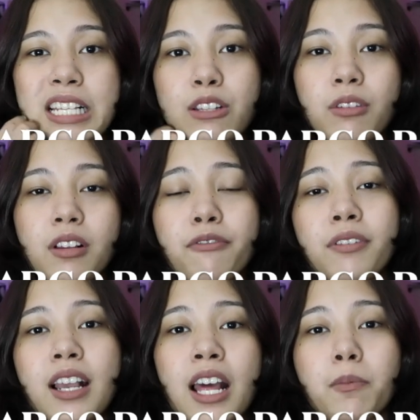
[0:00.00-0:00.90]
So, if
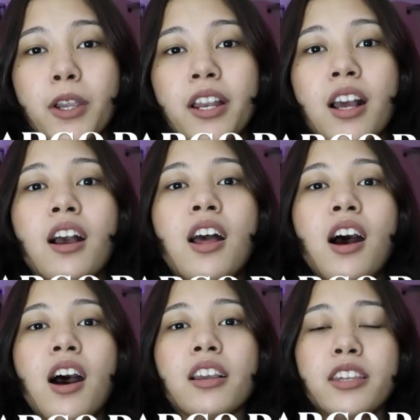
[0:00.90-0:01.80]
naghahanap kayo ng uh,